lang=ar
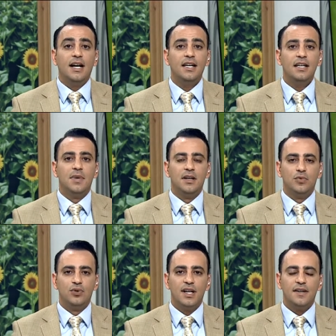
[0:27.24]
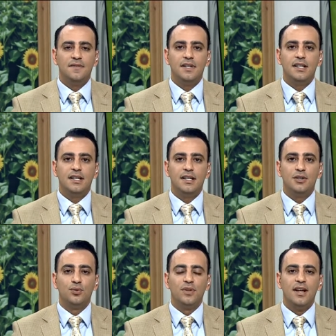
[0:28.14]
قيمة مضافة آه،
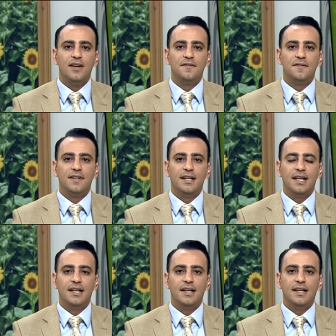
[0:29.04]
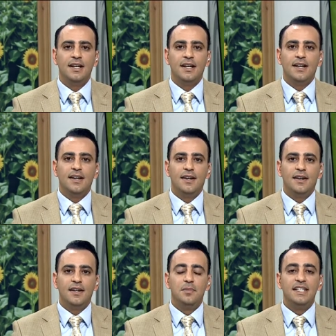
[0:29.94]
تضاف إلى
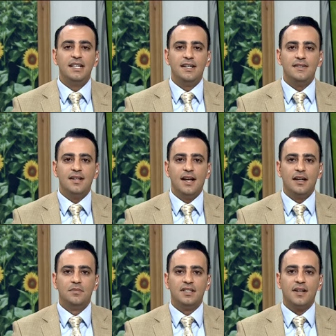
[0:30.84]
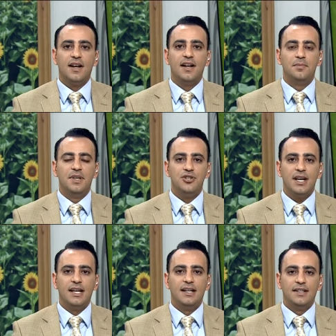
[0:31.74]
آه، آه، مدينة البتراء
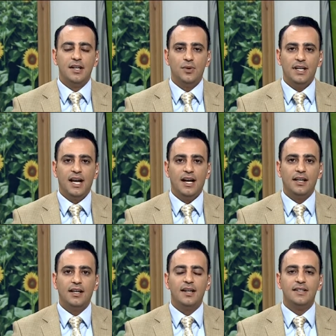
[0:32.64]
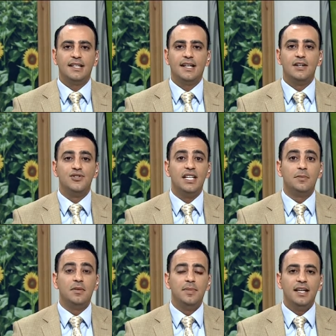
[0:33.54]
بشكل نوعي حقيقة على
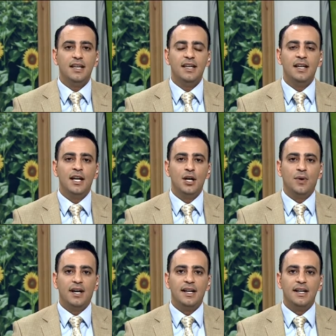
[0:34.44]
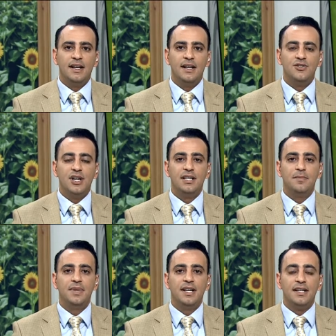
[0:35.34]
الجانب البيئي وعلى جانب
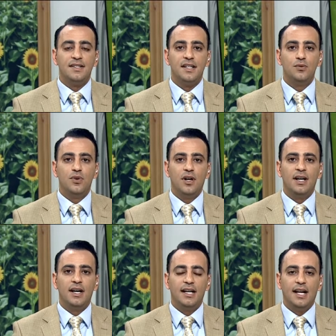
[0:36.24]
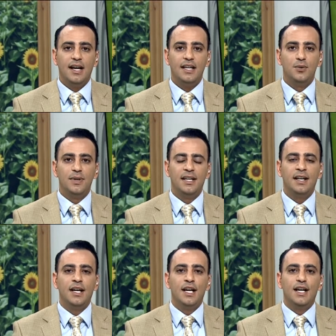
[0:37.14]
التنوع الحيوي
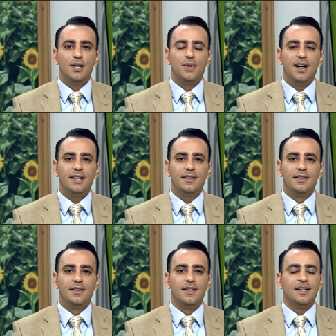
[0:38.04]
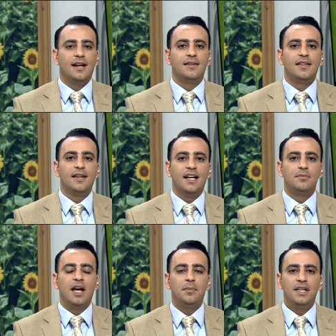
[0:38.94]
وأيضا إذا تحدثنا عن
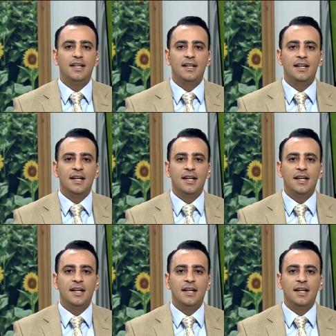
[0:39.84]
محمية